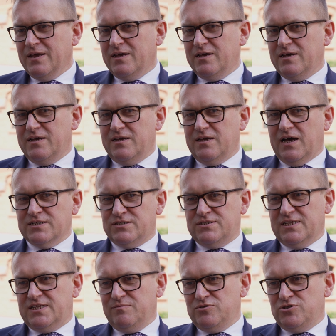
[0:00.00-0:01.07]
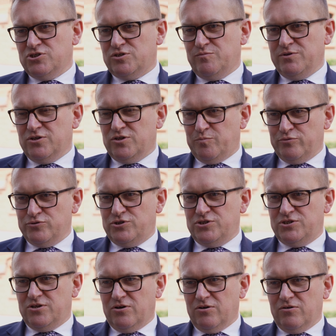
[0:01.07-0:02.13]
E, a co za tym idzie, żeby nie
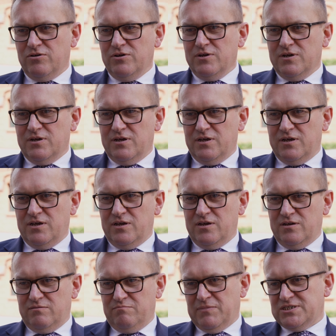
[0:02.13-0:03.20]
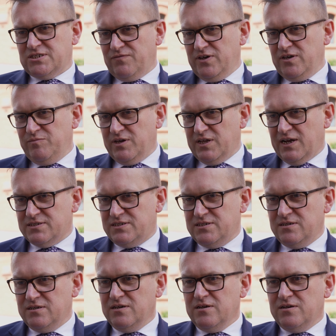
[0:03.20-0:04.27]
dopuścić do e, masowej
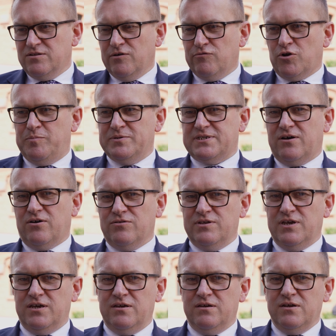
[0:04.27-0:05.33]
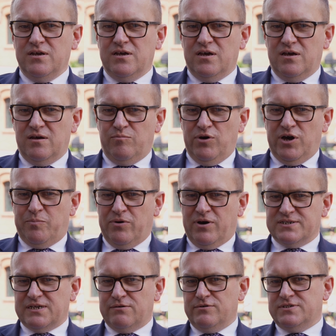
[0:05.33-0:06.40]
imigracji do Europy Zachodniej, e, bo jak
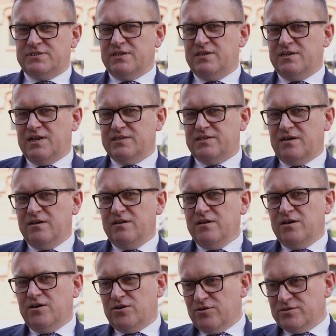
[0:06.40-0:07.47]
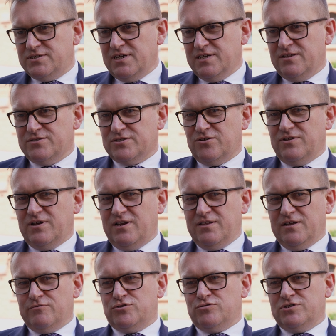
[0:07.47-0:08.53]
pokazały ostatnie lata, Rosja doskonale
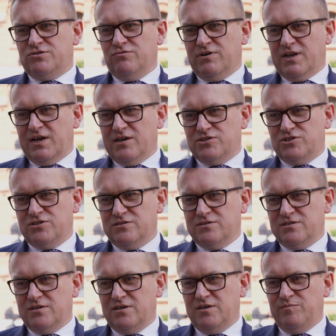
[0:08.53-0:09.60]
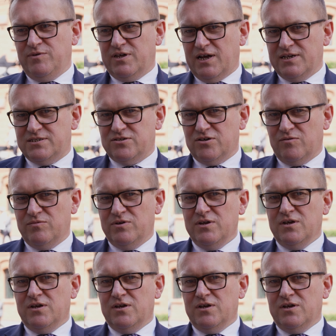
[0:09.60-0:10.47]
nauczyła się grać imigracją,